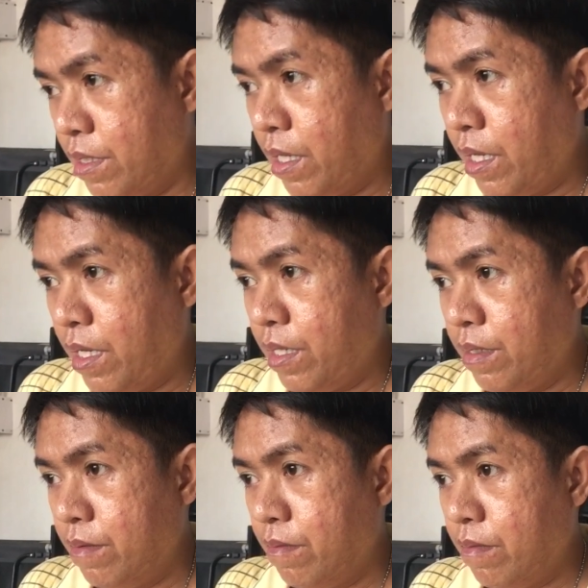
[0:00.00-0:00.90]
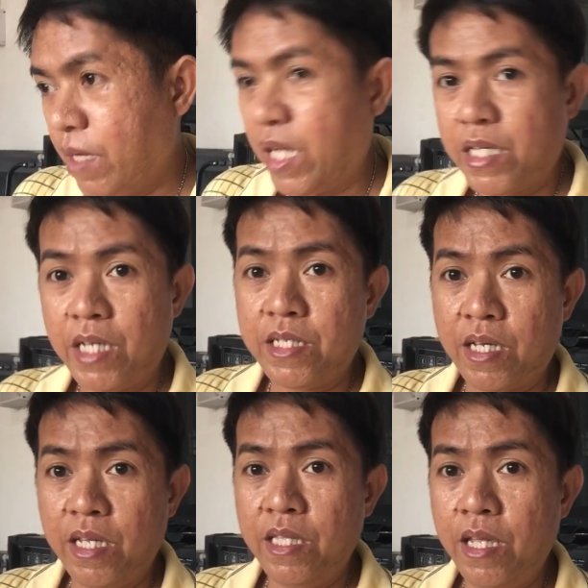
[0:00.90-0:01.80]
Then,
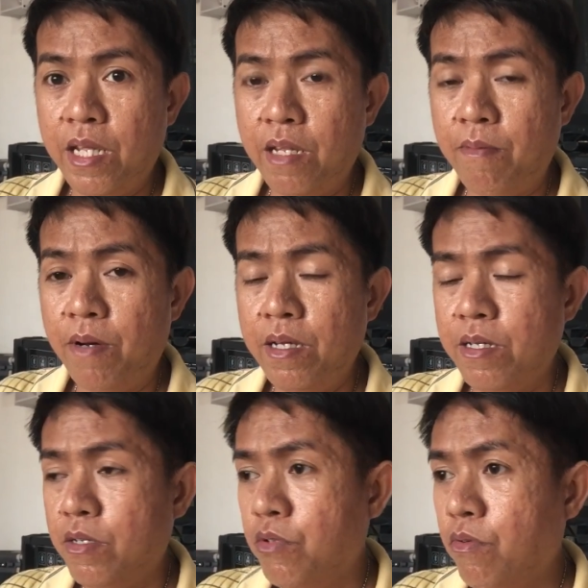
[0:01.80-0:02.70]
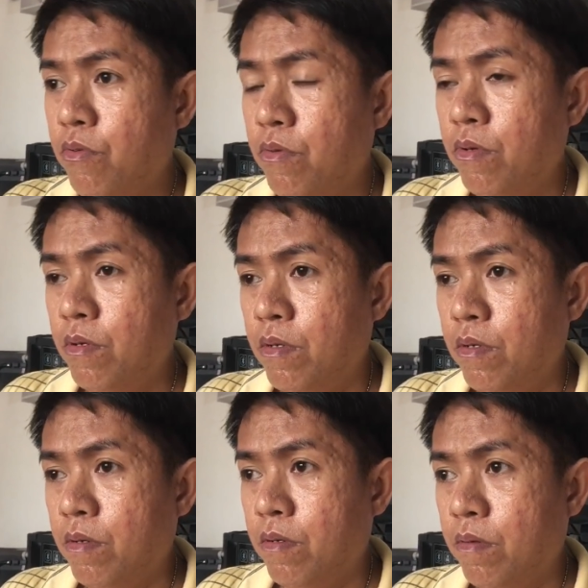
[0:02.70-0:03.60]
magkasakit-sakit din, di ba? So,
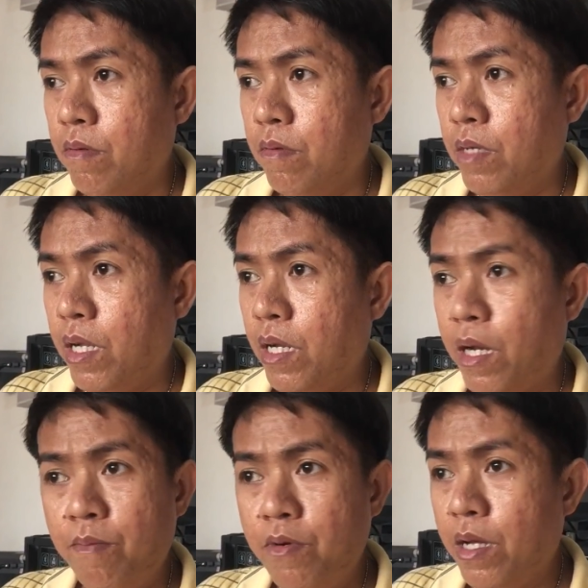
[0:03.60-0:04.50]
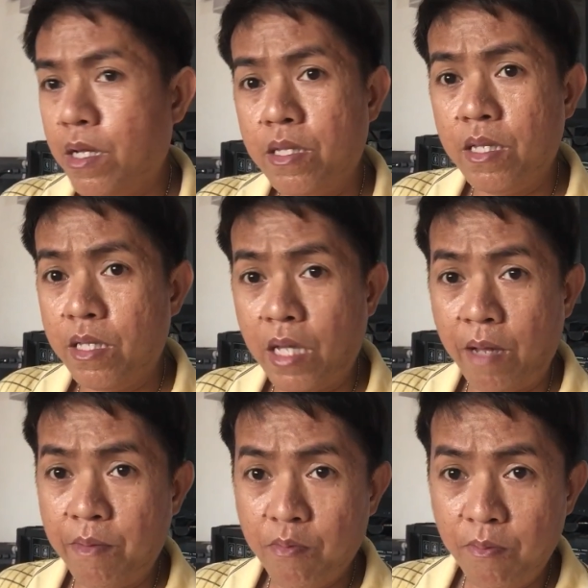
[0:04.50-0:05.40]
then alam mo na,
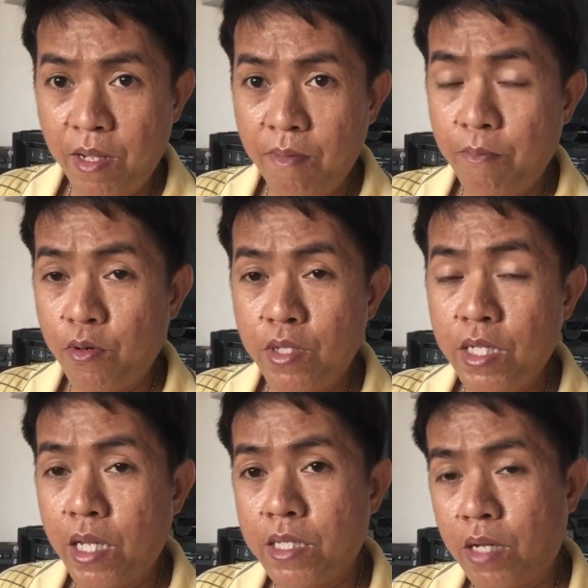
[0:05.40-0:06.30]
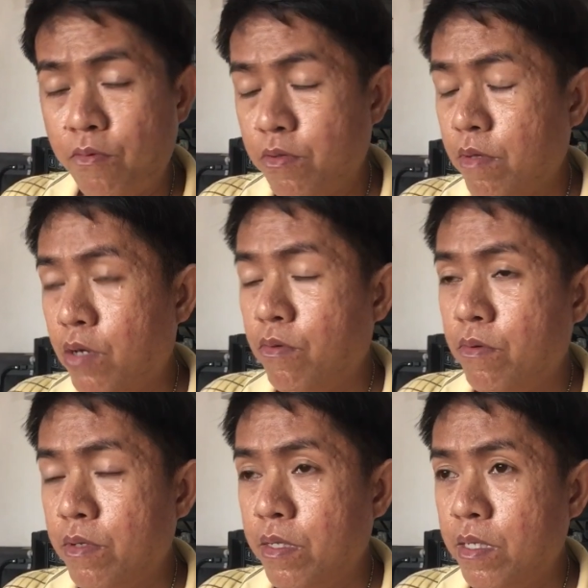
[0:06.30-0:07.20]
daming problema pero hindi tayo takot.
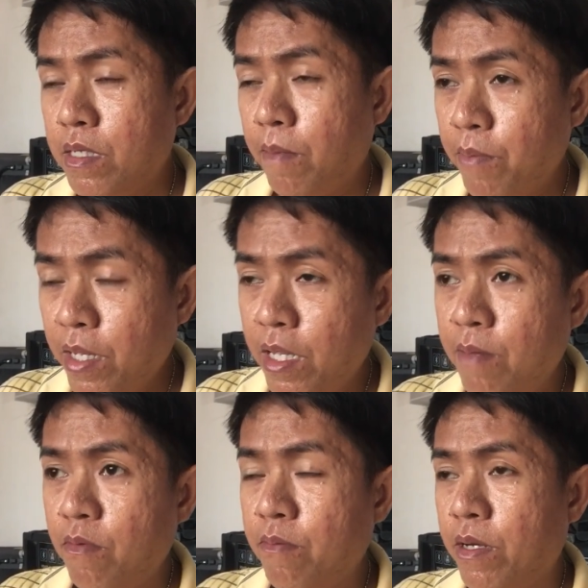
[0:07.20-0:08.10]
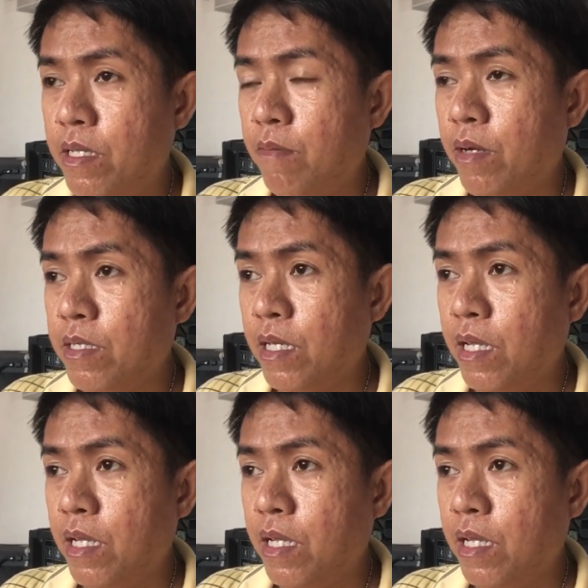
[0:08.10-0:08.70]
Pero sabihin mo ba, 'di ba?